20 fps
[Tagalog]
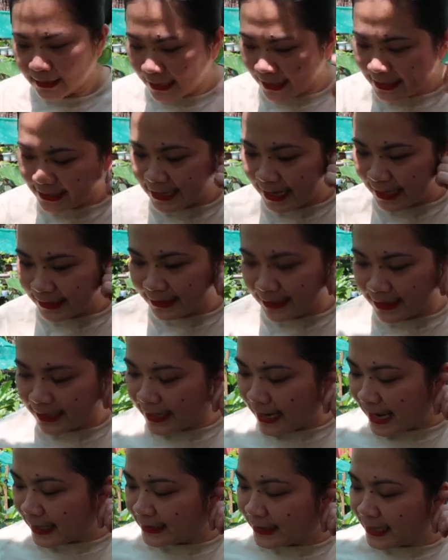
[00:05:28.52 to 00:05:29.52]
Next
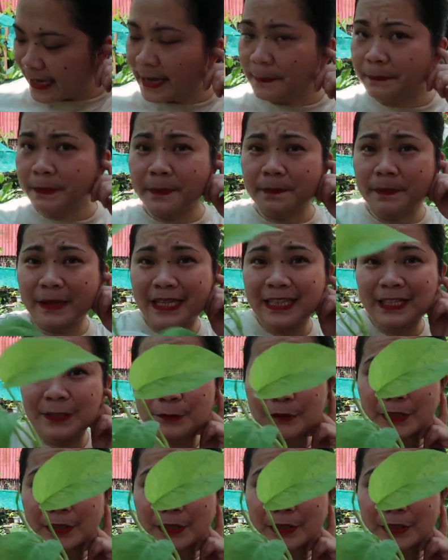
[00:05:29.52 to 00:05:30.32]
natin ang ating Epimint.